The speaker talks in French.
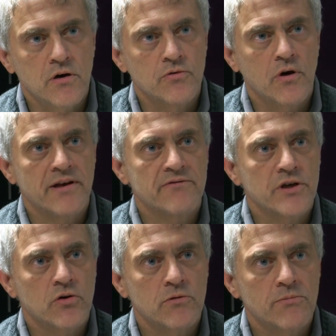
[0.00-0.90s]

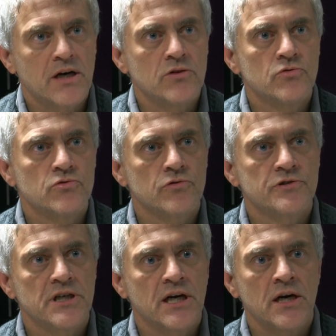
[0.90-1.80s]
l'environnement, du
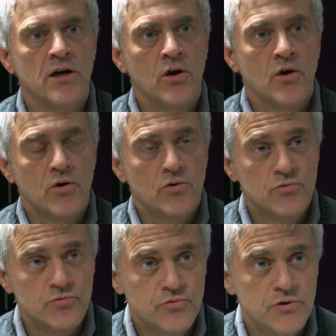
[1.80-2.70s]
social,
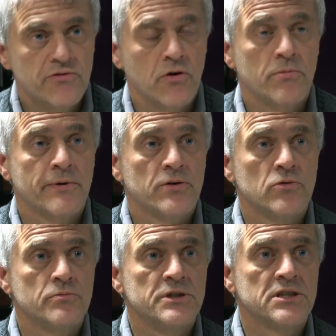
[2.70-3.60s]
du développement
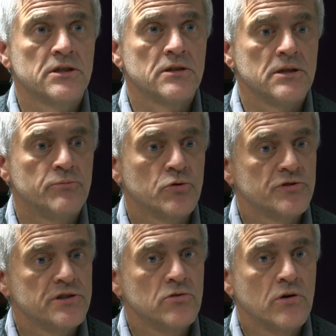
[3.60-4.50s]
économique et puis
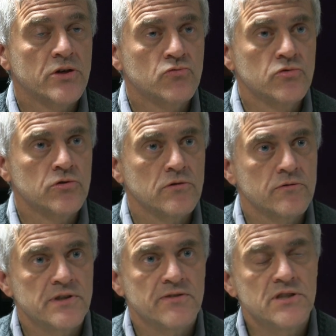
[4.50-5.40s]
aussi de l'écoute
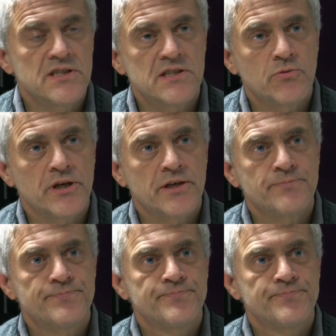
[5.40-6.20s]
vis-à-vis des citoyens.